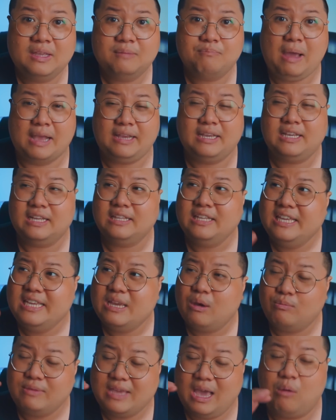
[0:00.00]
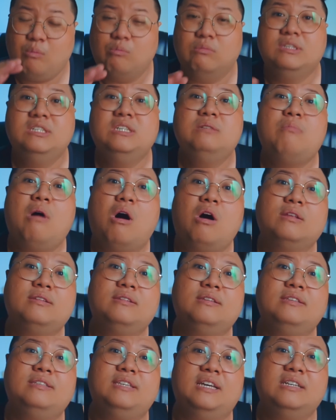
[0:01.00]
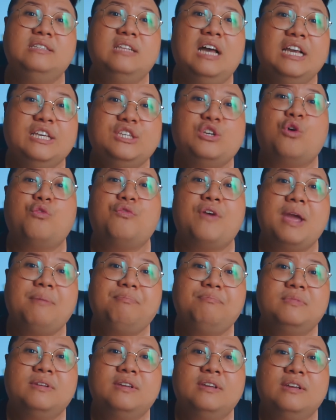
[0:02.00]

bạn chỉ đi vòng vòng dưới mon những nơi cho phép